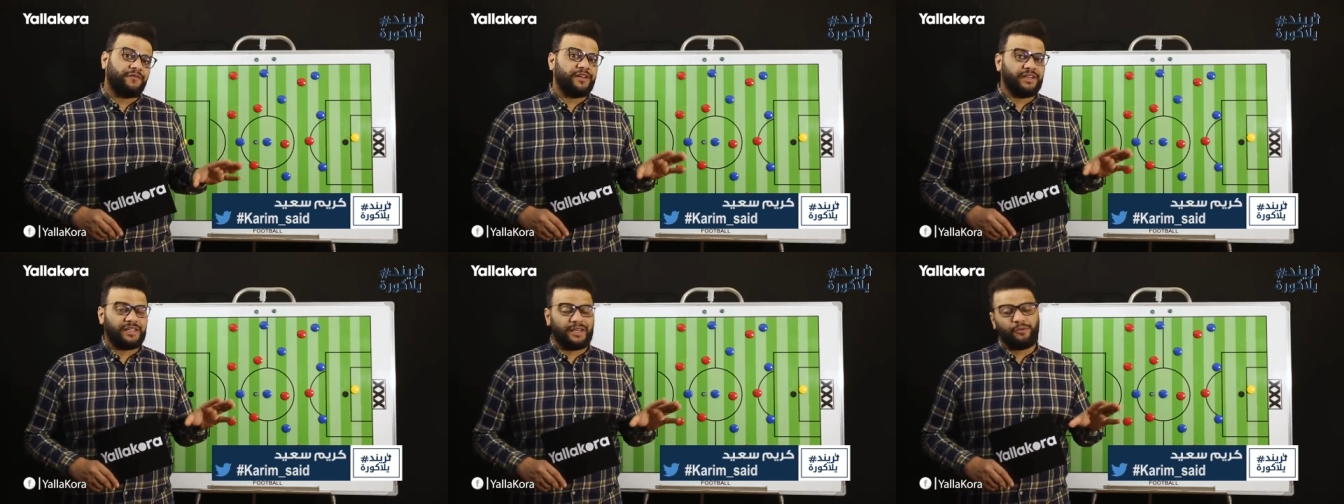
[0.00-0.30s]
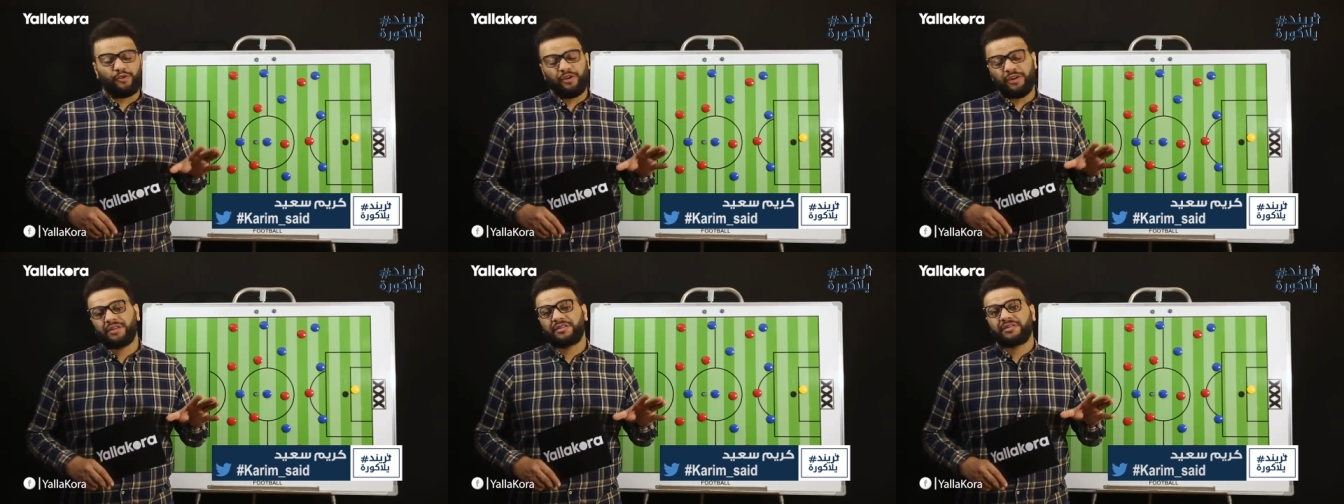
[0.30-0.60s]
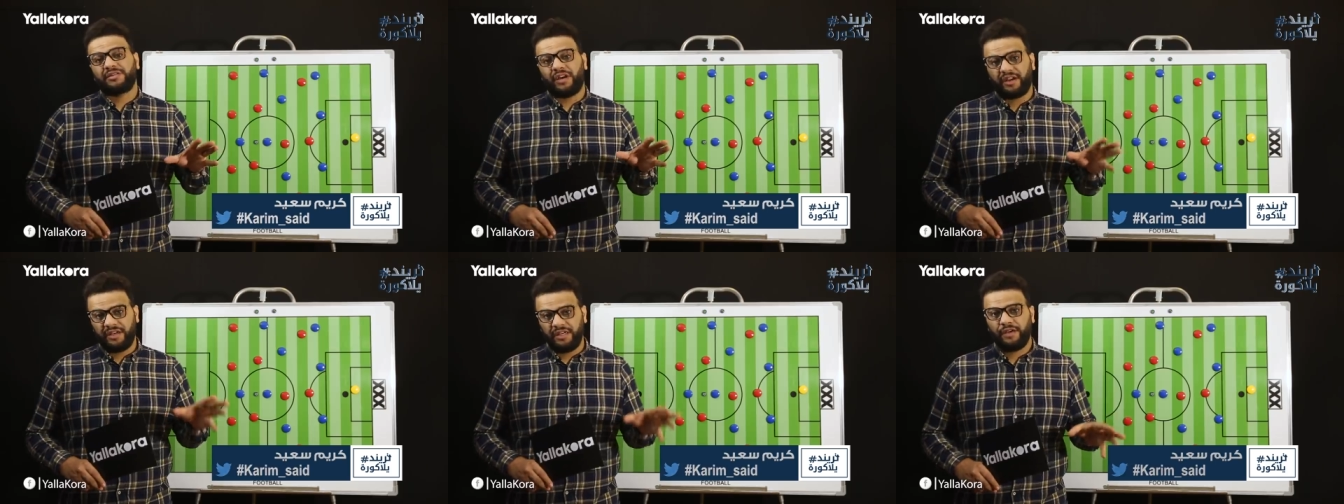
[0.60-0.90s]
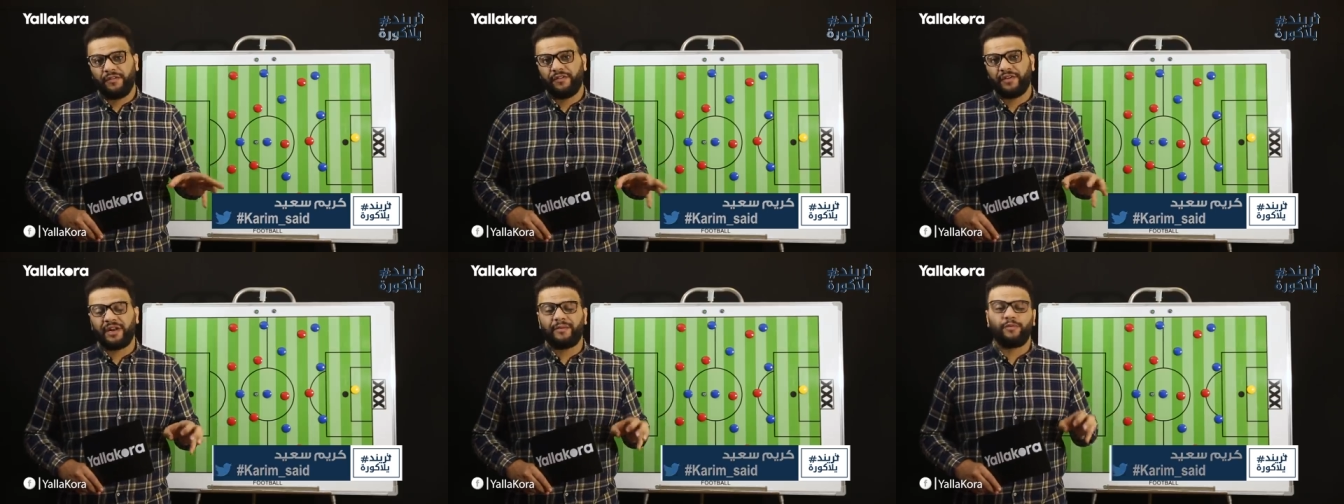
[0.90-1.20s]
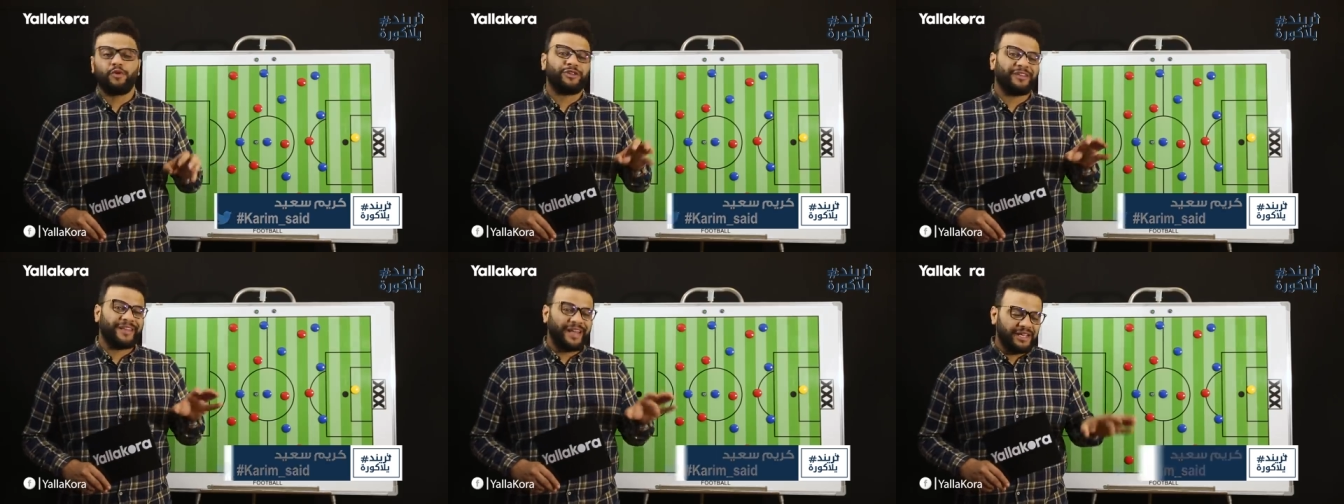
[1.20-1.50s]
فرقه ابو قير صحيح فرقه
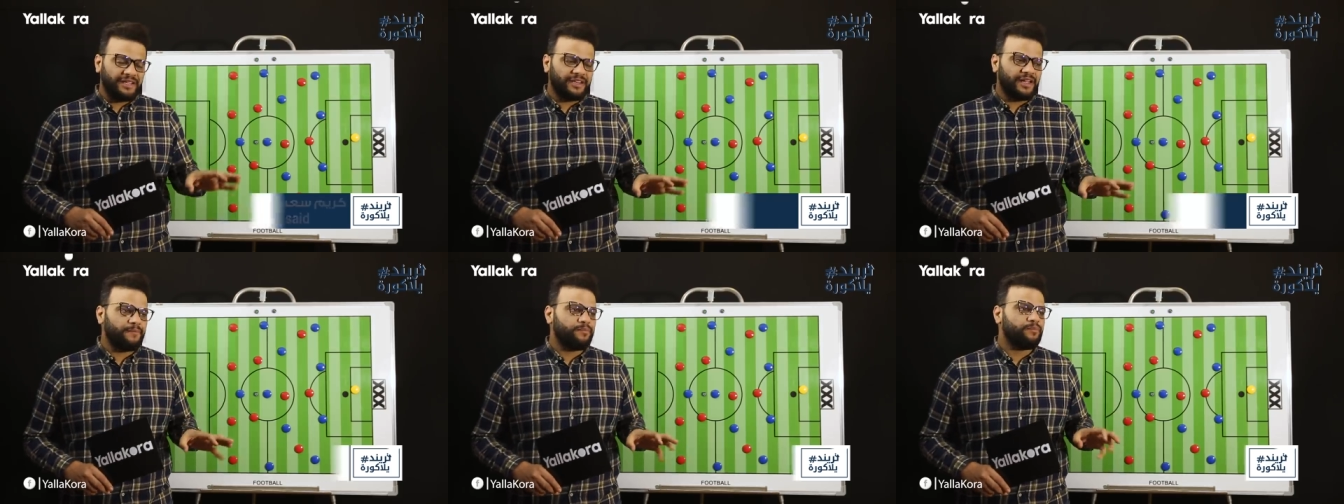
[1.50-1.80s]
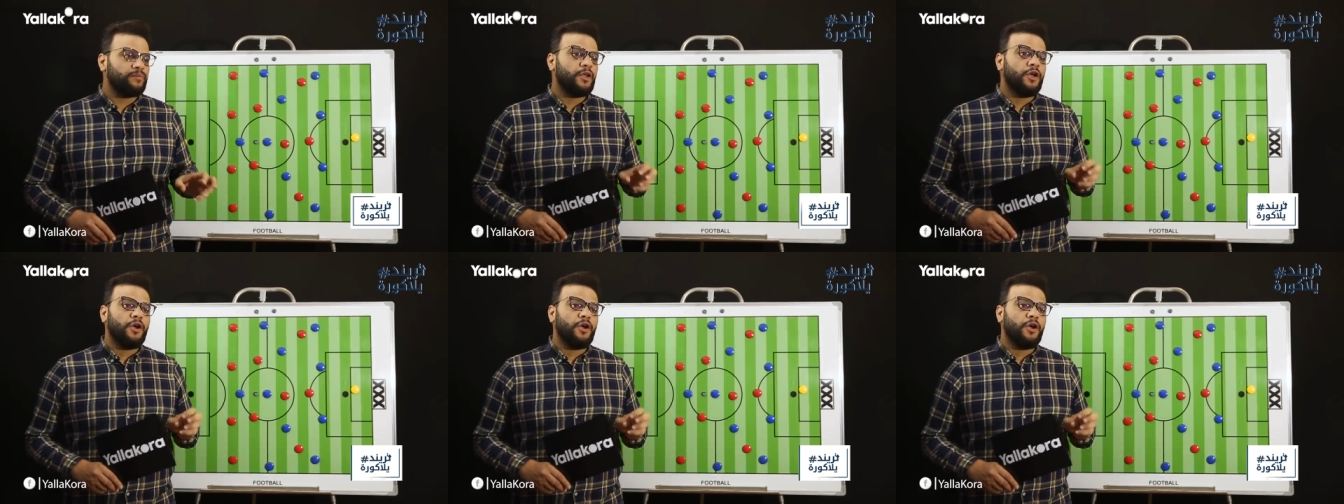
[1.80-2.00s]
مجتهده